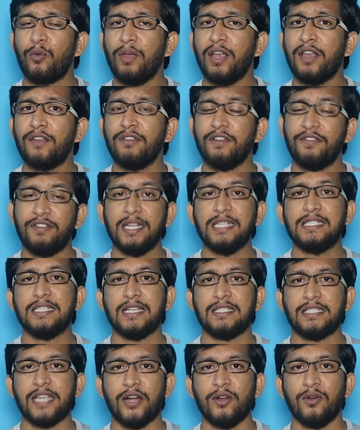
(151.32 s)
క్విక్ ఫిఫ్టీ
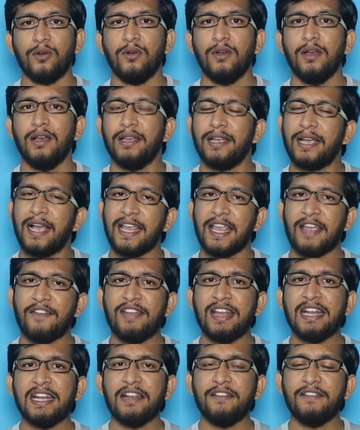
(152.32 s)
చేశాడు ఇక
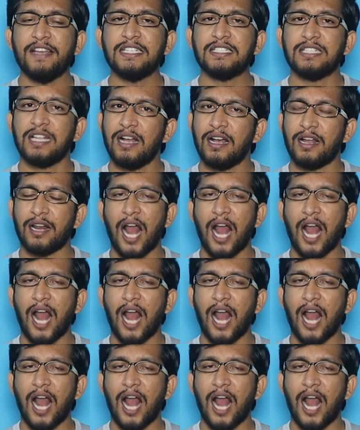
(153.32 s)
ఎవిన్ లివిస్